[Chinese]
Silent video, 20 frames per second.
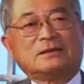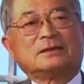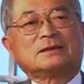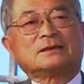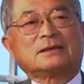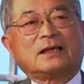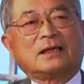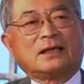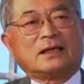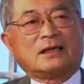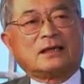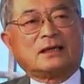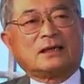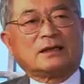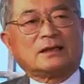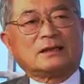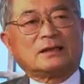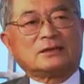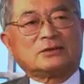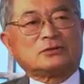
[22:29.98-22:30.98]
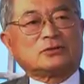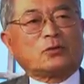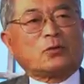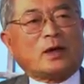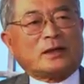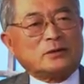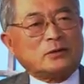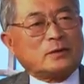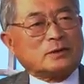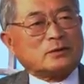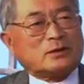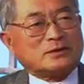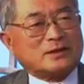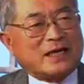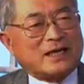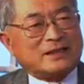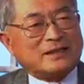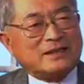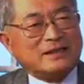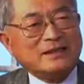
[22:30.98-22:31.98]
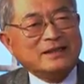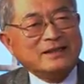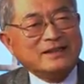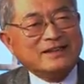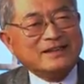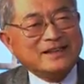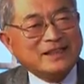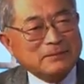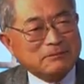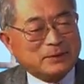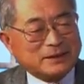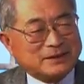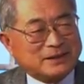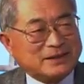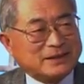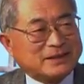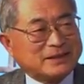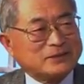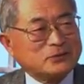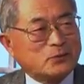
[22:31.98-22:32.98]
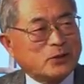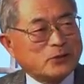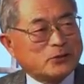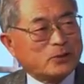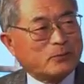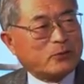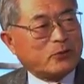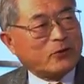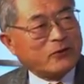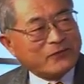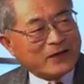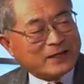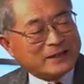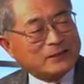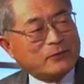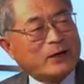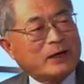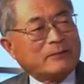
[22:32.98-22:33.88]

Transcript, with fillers: 它就是换句话说，在 liberty 跟 racial profiling